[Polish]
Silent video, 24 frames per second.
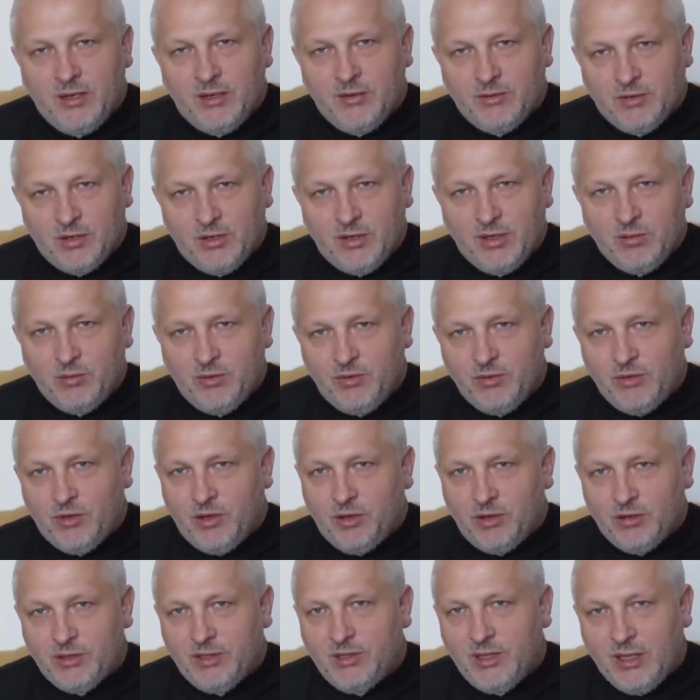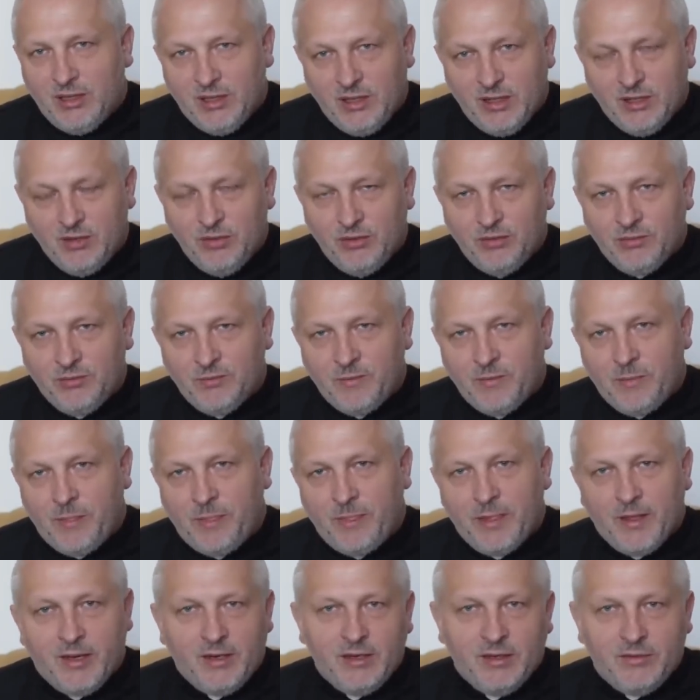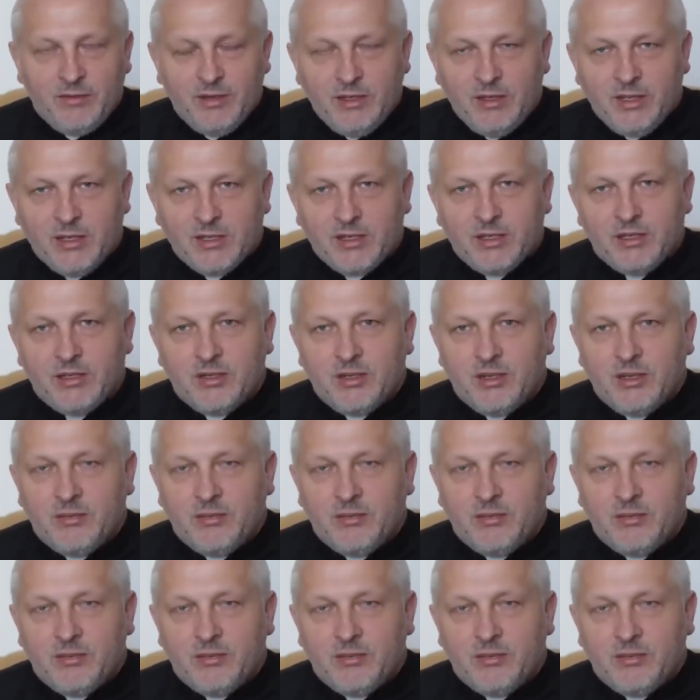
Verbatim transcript: wczoraj mówił o oddaleniu, ale widać